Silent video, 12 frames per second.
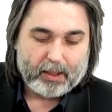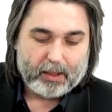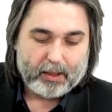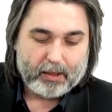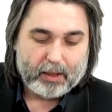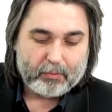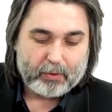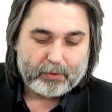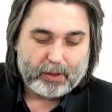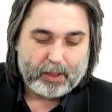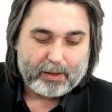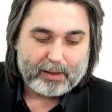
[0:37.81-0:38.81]
И, на мой
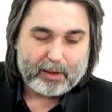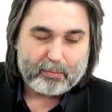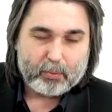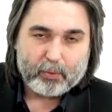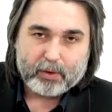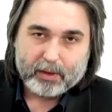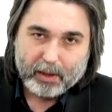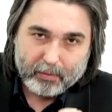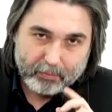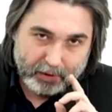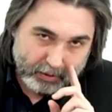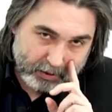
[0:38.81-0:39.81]
взгляд, она будет
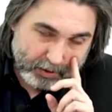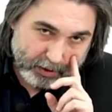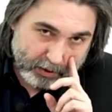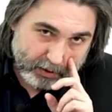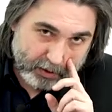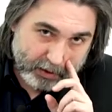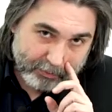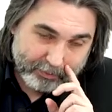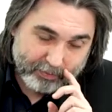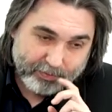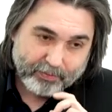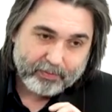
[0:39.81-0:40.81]
самая интересная
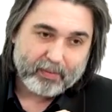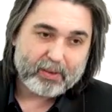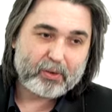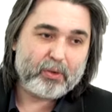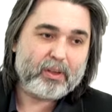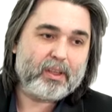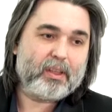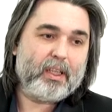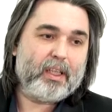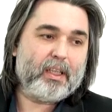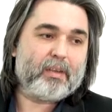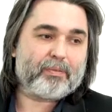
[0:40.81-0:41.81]
с точки
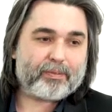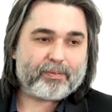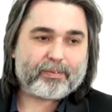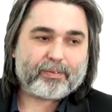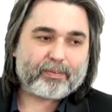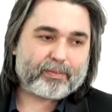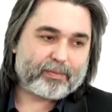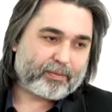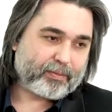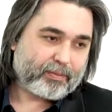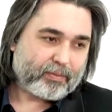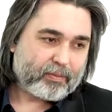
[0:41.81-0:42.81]
зрения
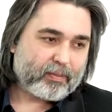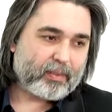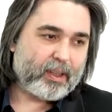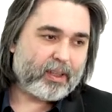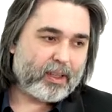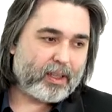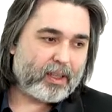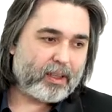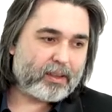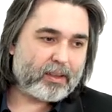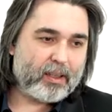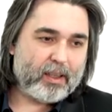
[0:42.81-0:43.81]
как
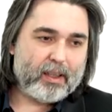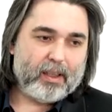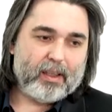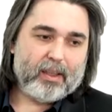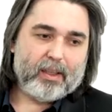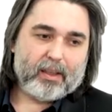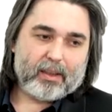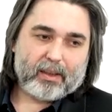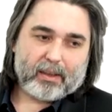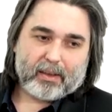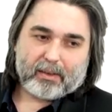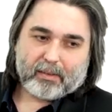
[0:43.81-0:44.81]
раз
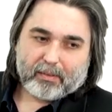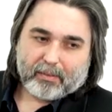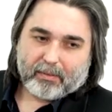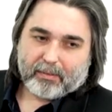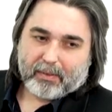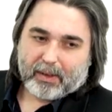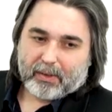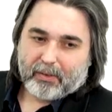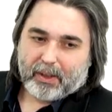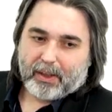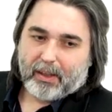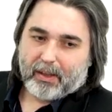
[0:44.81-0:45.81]
а,
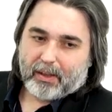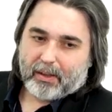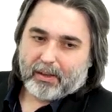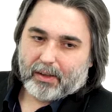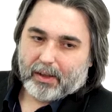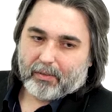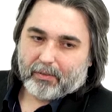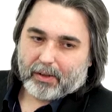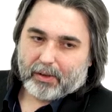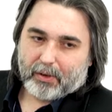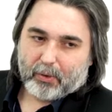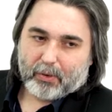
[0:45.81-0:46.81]
освещения этой темы,
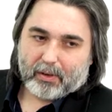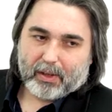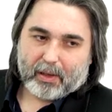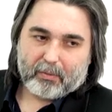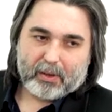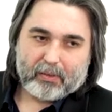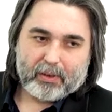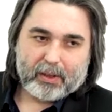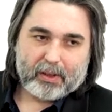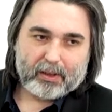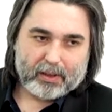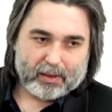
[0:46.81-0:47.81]
ее как бы
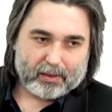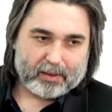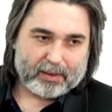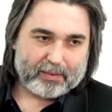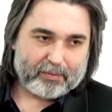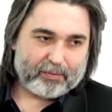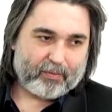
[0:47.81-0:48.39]
квинтэссенции.